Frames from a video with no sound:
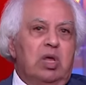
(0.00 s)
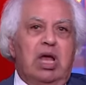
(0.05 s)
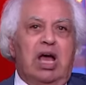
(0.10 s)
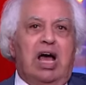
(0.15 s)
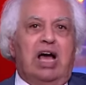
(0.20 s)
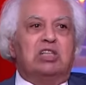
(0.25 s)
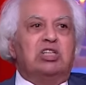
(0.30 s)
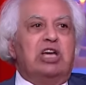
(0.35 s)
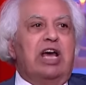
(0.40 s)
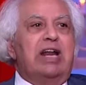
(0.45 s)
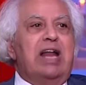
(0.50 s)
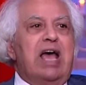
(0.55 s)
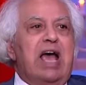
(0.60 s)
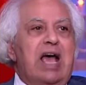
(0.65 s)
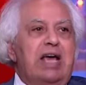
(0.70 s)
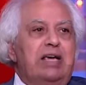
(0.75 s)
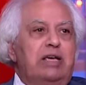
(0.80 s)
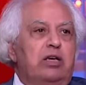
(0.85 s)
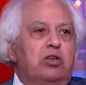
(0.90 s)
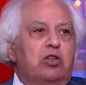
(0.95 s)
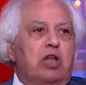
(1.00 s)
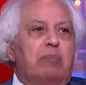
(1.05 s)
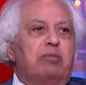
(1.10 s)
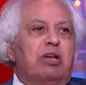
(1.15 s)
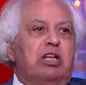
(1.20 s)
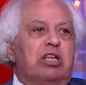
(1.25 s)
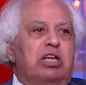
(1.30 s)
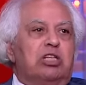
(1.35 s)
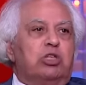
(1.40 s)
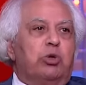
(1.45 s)
عشان اي
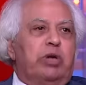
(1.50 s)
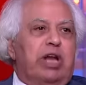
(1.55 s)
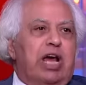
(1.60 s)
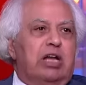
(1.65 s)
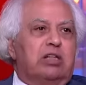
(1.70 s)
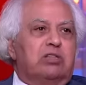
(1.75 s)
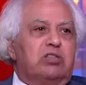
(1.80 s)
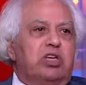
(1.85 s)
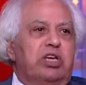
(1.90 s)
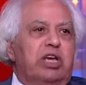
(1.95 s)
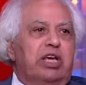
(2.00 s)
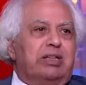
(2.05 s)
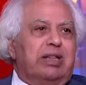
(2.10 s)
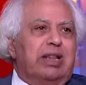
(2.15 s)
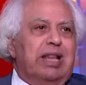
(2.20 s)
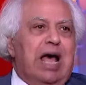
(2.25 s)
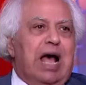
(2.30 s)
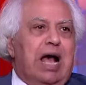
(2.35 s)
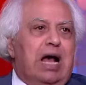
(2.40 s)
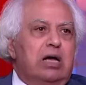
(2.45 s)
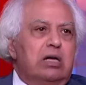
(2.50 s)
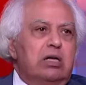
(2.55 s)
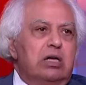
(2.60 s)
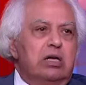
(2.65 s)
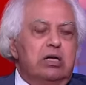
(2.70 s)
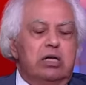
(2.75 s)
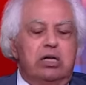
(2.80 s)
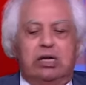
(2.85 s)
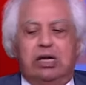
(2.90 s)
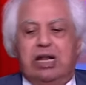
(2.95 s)
دبل ناشوناليتي يطلع
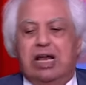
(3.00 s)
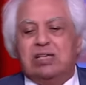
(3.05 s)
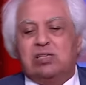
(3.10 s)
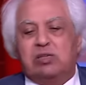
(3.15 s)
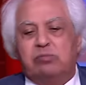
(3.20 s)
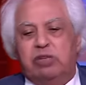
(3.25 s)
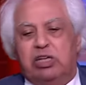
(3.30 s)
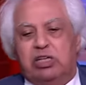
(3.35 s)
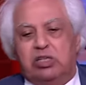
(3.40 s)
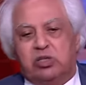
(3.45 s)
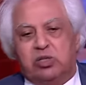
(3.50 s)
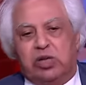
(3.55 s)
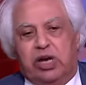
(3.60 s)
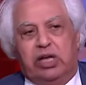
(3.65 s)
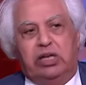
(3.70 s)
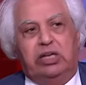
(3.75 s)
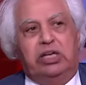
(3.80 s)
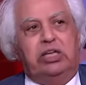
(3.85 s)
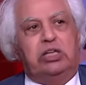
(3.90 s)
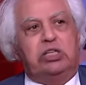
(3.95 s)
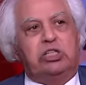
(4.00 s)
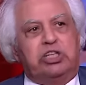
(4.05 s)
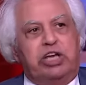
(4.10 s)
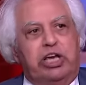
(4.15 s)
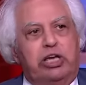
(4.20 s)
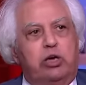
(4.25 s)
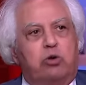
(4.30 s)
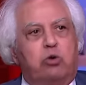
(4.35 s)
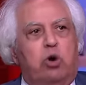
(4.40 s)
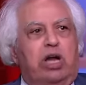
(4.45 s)
لازم الاسرائيليين
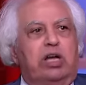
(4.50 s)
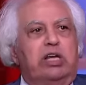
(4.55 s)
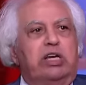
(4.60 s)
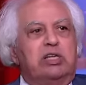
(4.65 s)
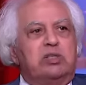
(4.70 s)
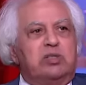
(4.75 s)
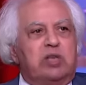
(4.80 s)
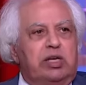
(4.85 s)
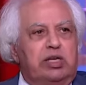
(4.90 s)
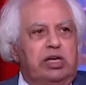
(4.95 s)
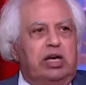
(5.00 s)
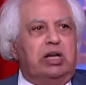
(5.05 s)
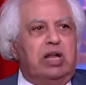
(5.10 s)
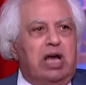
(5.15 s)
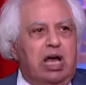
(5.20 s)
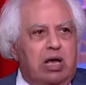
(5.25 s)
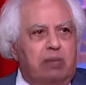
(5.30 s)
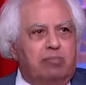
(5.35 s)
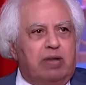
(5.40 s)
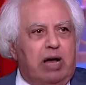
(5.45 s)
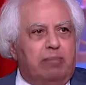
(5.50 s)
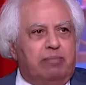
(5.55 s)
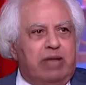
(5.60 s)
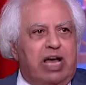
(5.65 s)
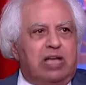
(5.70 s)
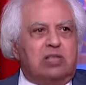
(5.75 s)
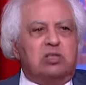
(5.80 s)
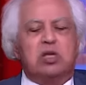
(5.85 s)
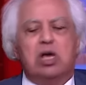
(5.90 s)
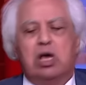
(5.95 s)
يشيكوا عليه اذا ليه علاقه
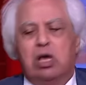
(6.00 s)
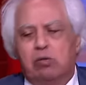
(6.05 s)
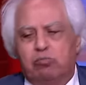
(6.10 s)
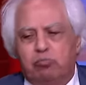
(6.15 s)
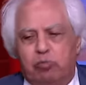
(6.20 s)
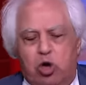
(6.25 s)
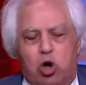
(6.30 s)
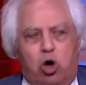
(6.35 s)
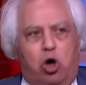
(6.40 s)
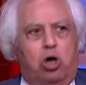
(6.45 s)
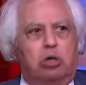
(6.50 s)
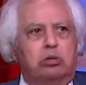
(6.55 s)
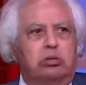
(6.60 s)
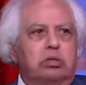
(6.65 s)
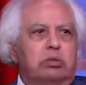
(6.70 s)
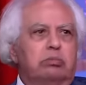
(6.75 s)
بحماس بيقعد